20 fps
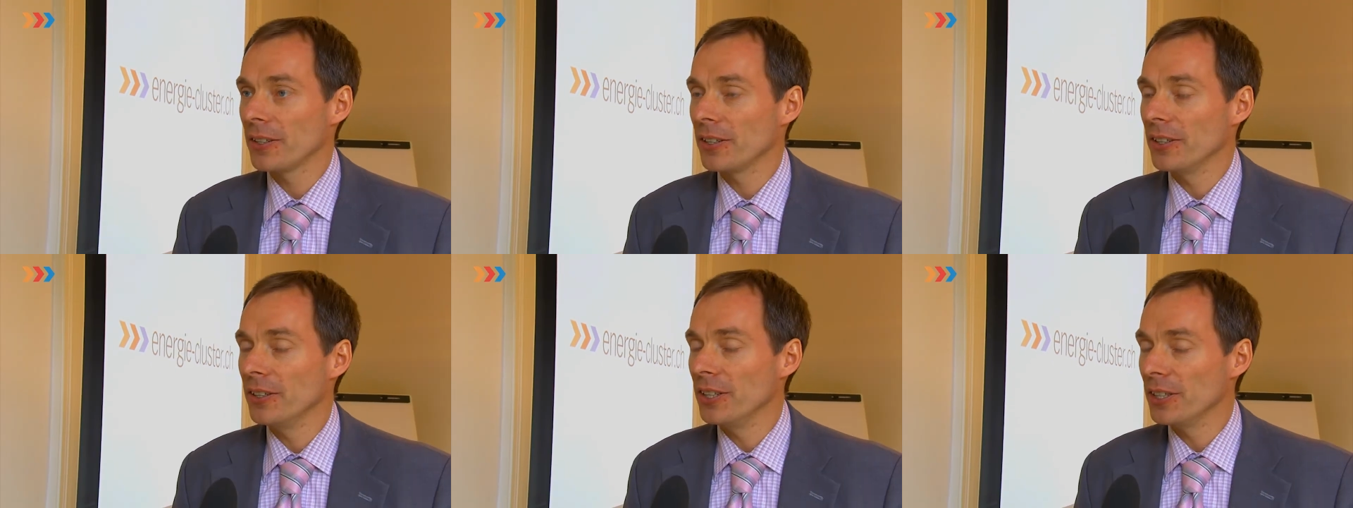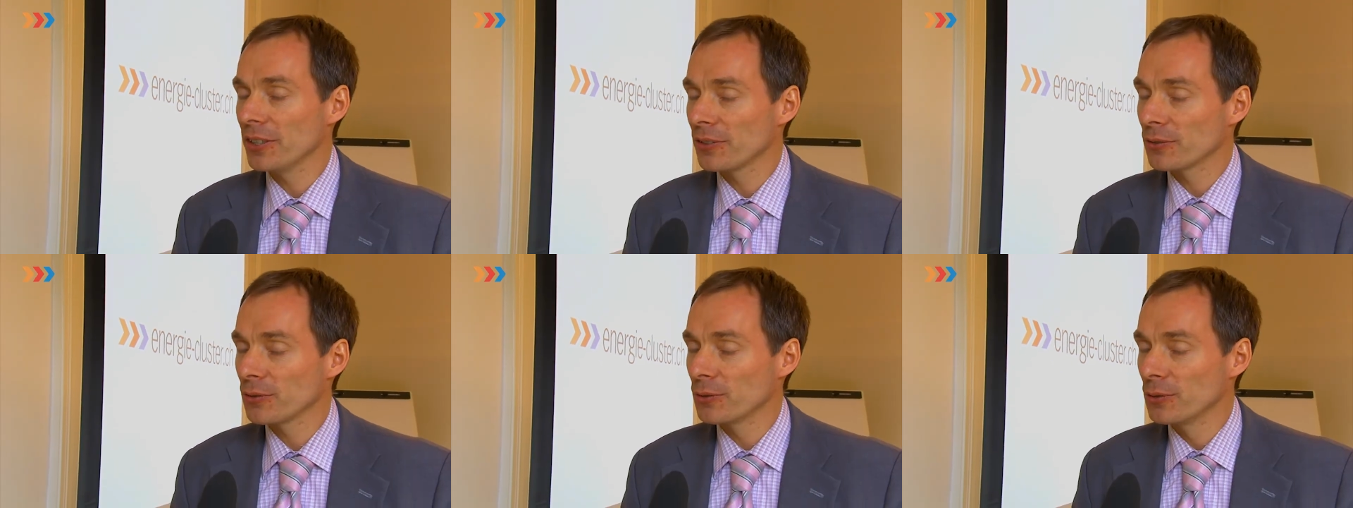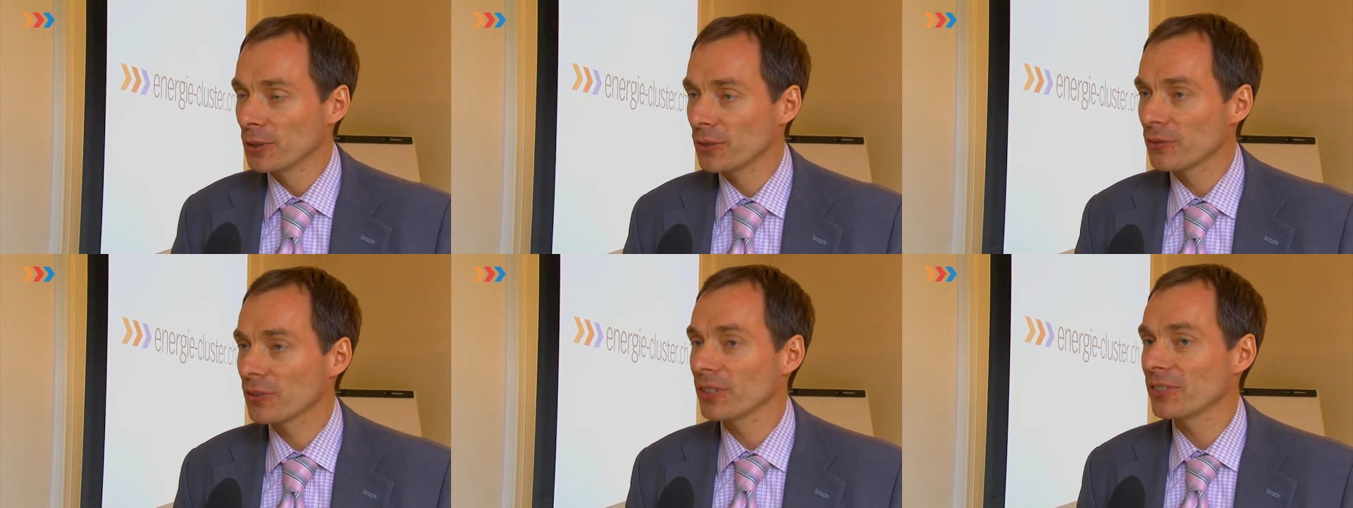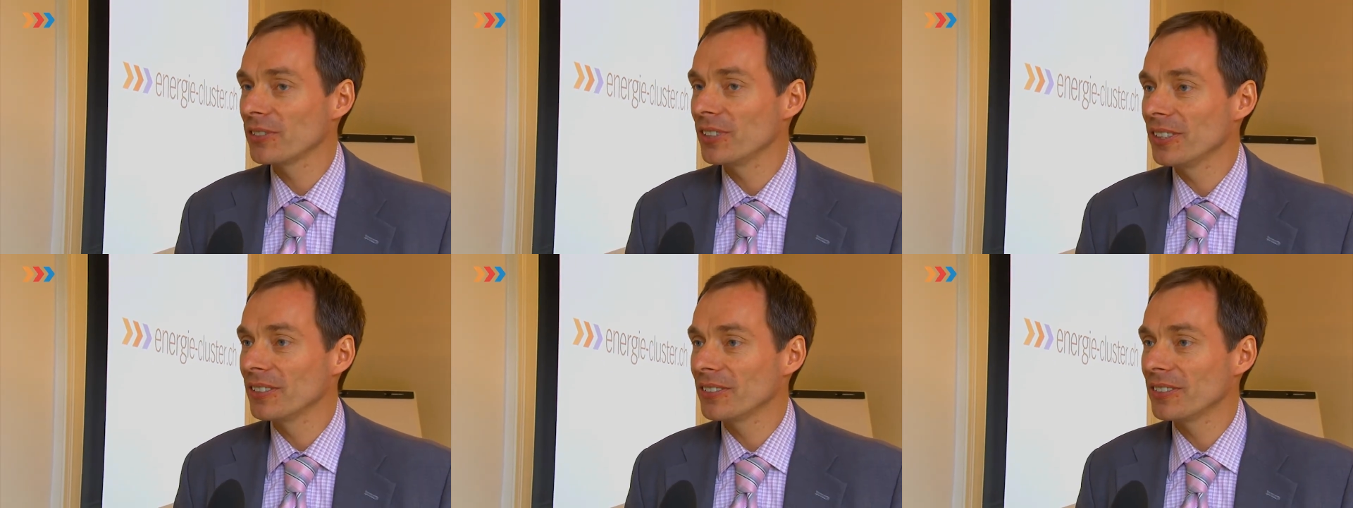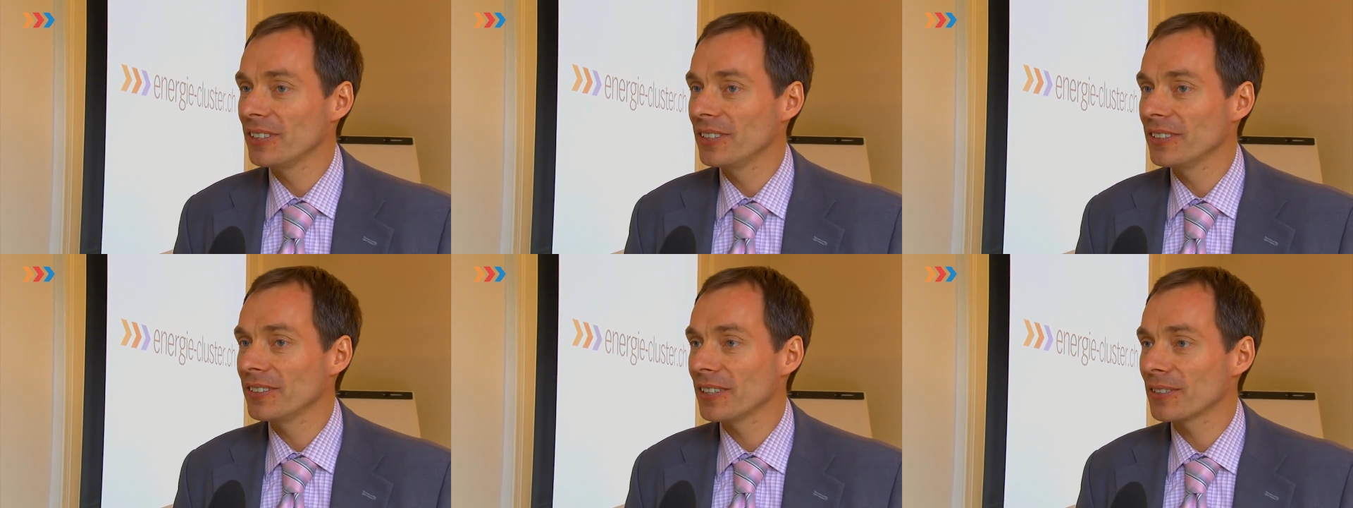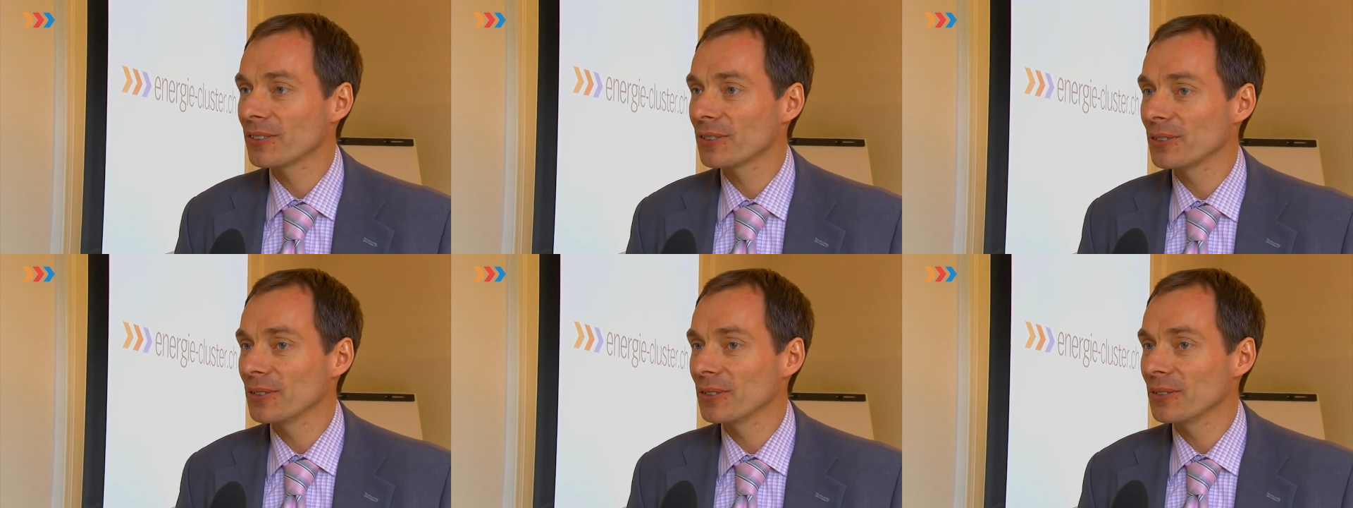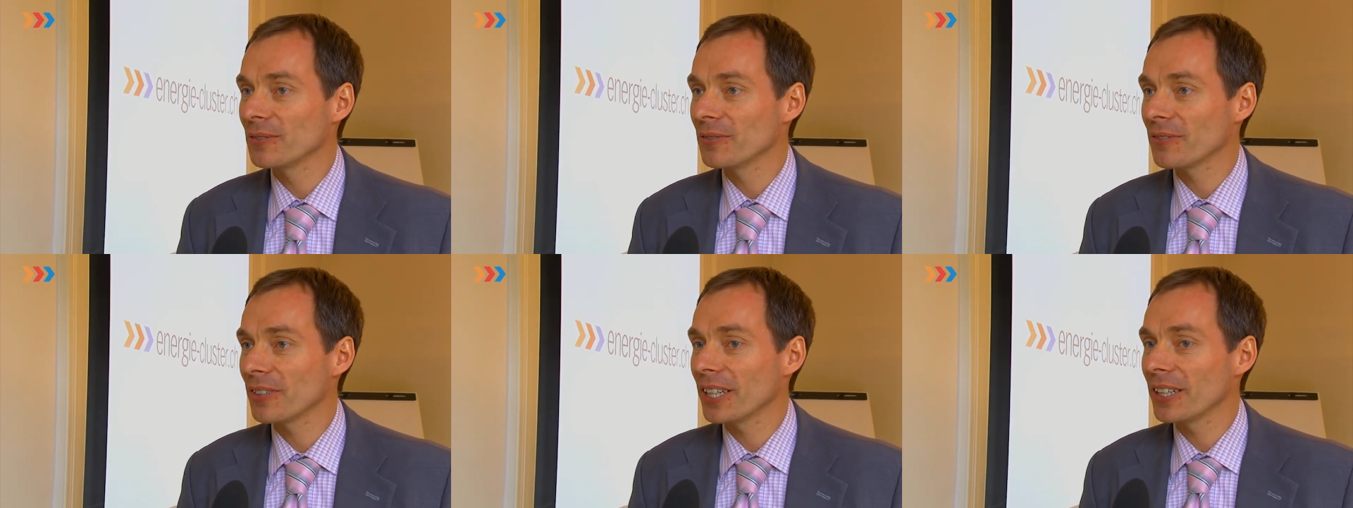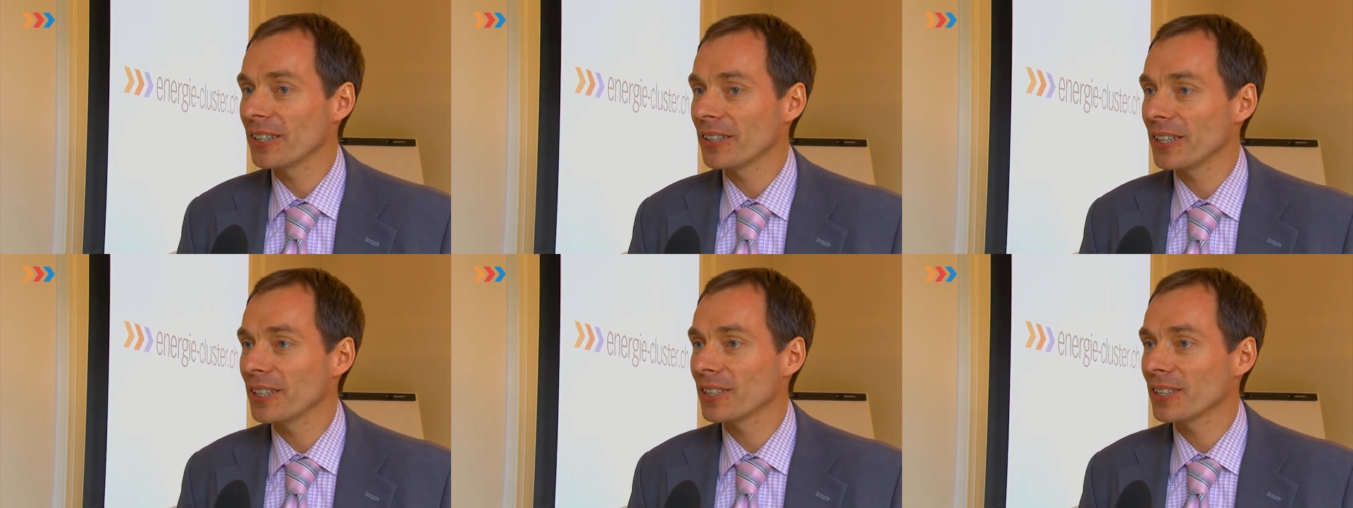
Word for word: Die nächsten kurzfristigen Zielsetzungen werden